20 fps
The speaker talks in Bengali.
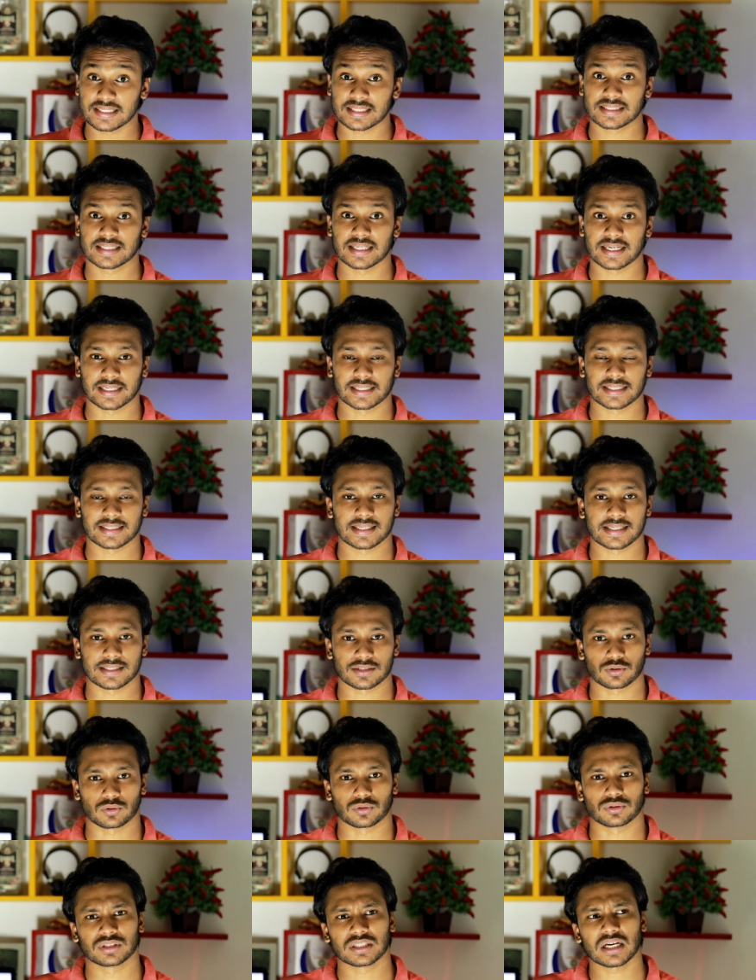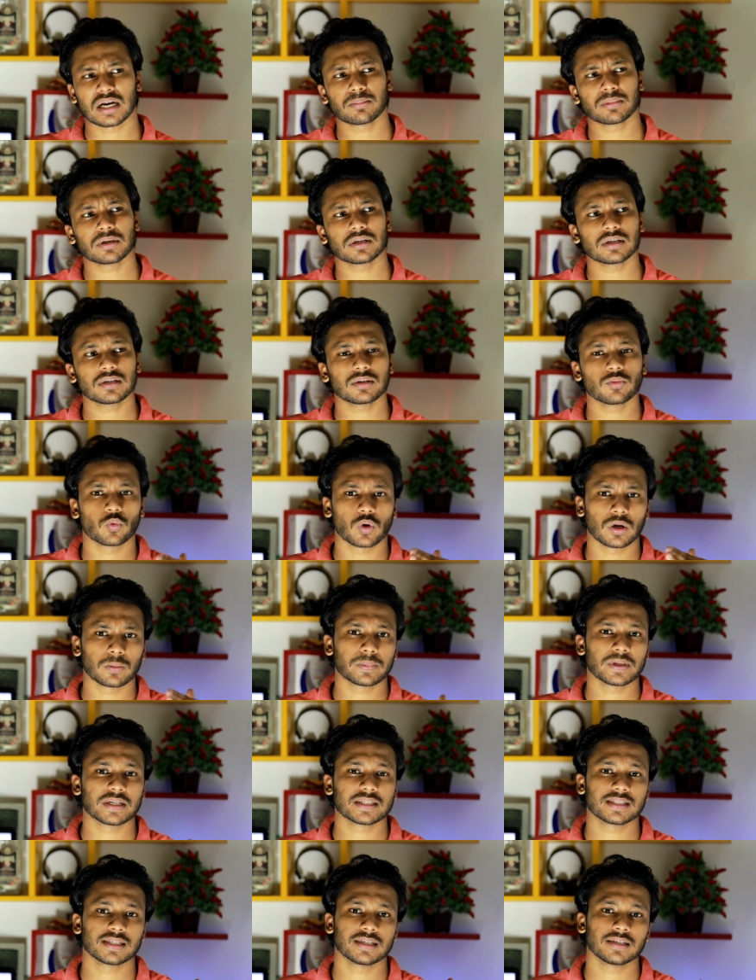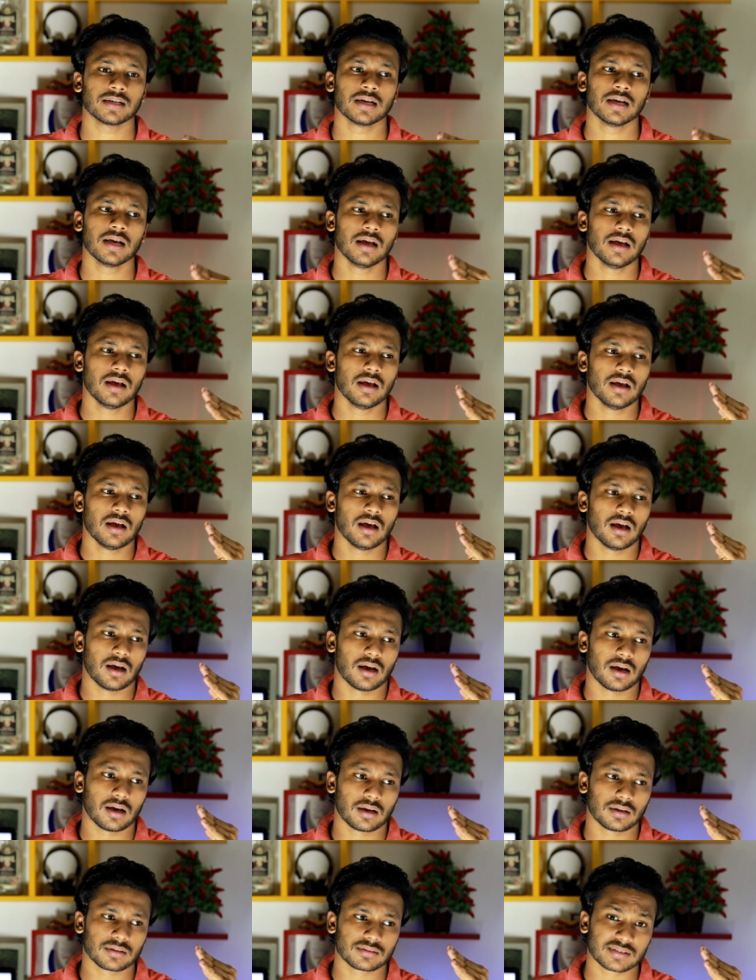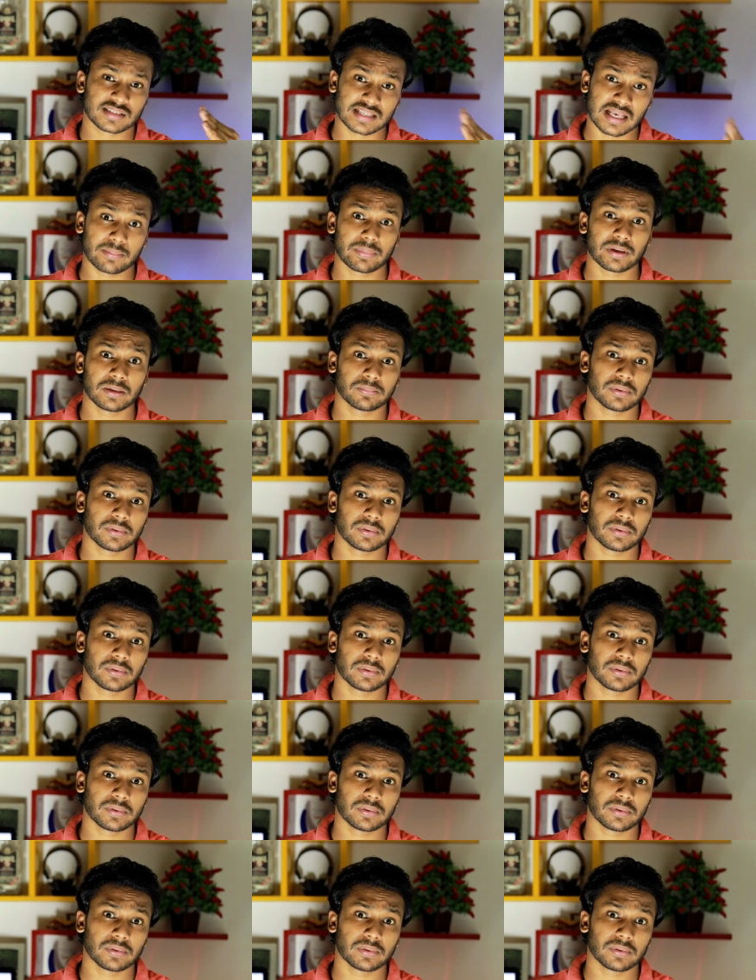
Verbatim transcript: সিক্সের একটি সেন্সর যা আমরা ওয়ানপ্লাসের সেভেন